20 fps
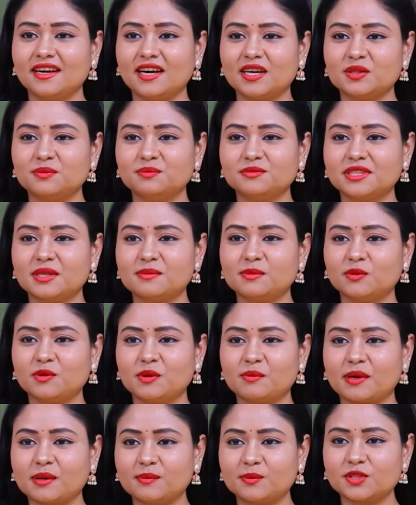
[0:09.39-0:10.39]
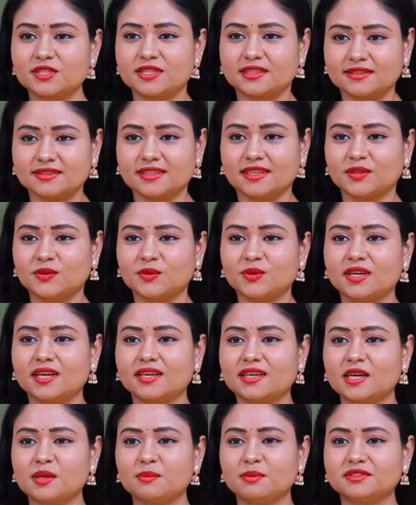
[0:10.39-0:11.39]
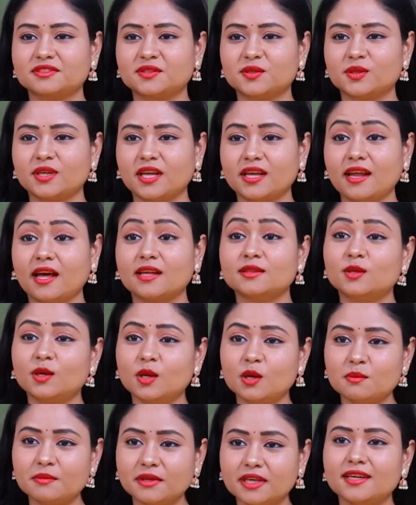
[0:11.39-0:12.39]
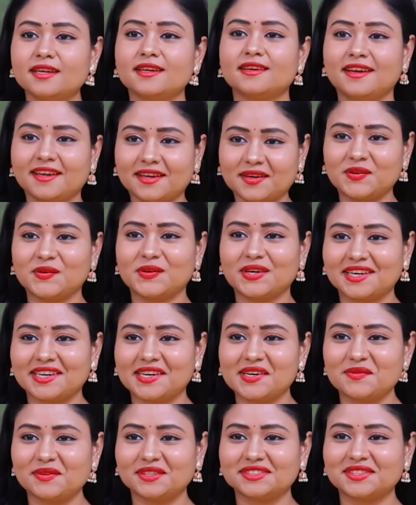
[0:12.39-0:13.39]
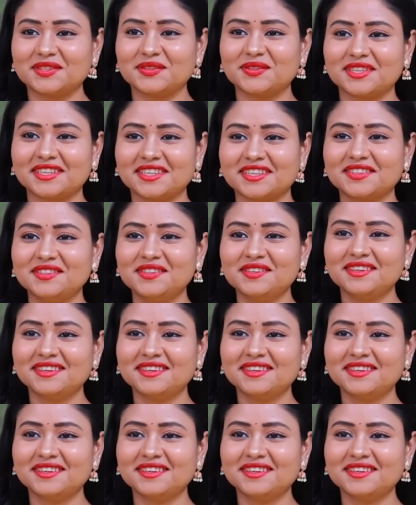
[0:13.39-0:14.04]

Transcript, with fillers: అహింస మూవీ ప్రమోషన్స్ ఎక్కువగా కనిపిస్తున్నాయి అందులో మీరు ఇంకా ఎక్కువగా కనిపిస్తూ ఉన్నారు